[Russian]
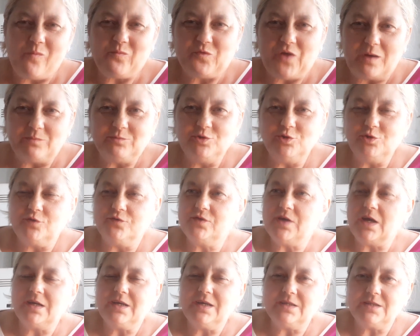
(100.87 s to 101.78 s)
Там у нее
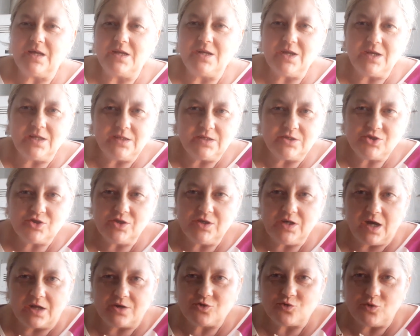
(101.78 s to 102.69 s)
всякие тарелочки,
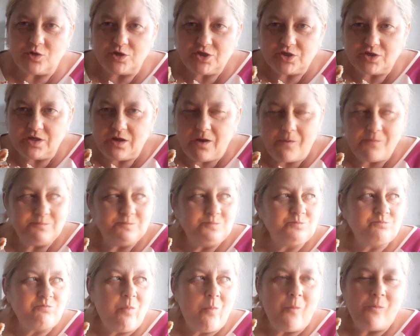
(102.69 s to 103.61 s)
горшочки,
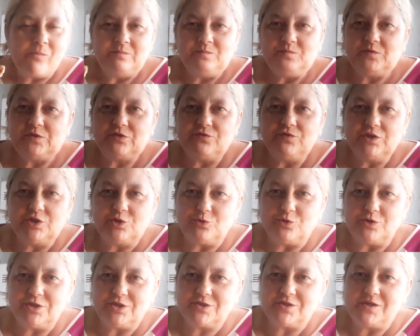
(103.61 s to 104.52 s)

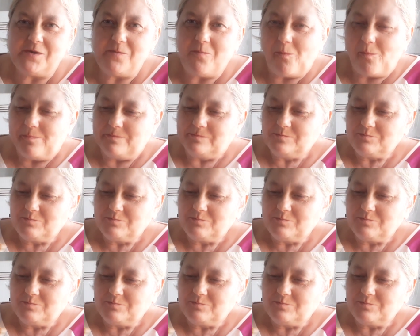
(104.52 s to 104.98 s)
цветочки,